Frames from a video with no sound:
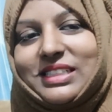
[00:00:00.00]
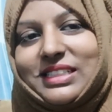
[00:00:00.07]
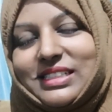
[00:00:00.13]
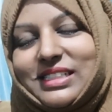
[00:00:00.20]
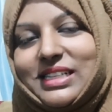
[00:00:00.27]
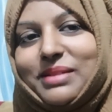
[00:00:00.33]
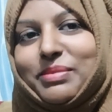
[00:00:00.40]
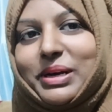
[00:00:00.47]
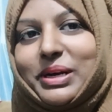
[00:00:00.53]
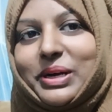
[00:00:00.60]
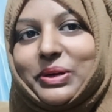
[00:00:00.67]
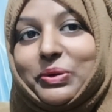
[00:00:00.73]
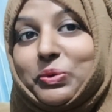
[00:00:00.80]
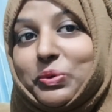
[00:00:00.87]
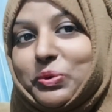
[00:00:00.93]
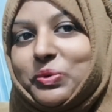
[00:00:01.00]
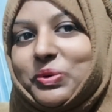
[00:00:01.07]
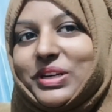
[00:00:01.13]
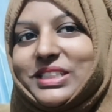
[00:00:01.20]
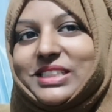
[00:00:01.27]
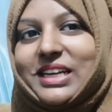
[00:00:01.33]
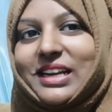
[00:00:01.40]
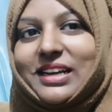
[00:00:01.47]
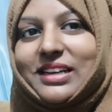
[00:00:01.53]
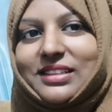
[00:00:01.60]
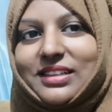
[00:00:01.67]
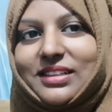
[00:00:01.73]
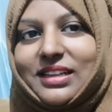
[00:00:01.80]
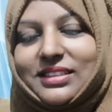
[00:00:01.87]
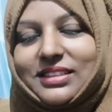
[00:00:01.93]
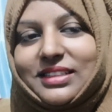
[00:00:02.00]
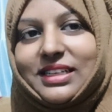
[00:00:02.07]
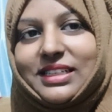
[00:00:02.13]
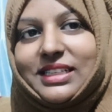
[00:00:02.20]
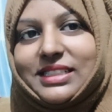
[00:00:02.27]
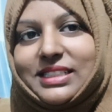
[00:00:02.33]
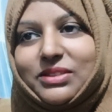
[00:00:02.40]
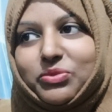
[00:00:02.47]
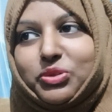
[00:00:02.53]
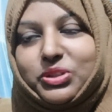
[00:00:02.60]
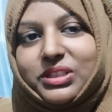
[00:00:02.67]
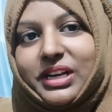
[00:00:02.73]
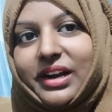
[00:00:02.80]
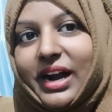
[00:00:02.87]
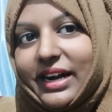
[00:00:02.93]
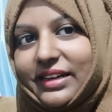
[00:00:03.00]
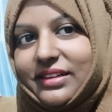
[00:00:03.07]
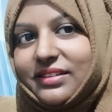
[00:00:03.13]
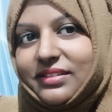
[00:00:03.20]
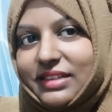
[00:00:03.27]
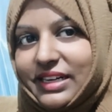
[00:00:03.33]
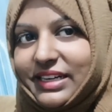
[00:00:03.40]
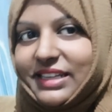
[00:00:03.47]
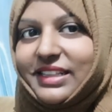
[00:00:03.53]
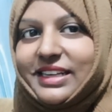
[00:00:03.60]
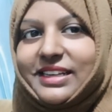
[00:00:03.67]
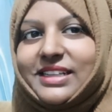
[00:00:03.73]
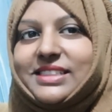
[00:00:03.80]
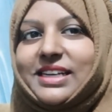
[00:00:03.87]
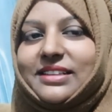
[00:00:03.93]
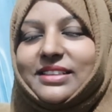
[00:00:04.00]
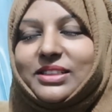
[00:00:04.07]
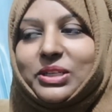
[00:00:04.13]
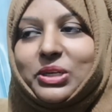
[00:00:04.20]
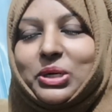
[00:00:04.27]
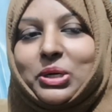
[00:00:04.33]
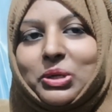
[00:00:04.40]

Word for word: इसलिए मैं कर रही हूँ उनको अच्छा लगा लगता था ये चीज़ वो गार्डन एरिया देखना चाहते थे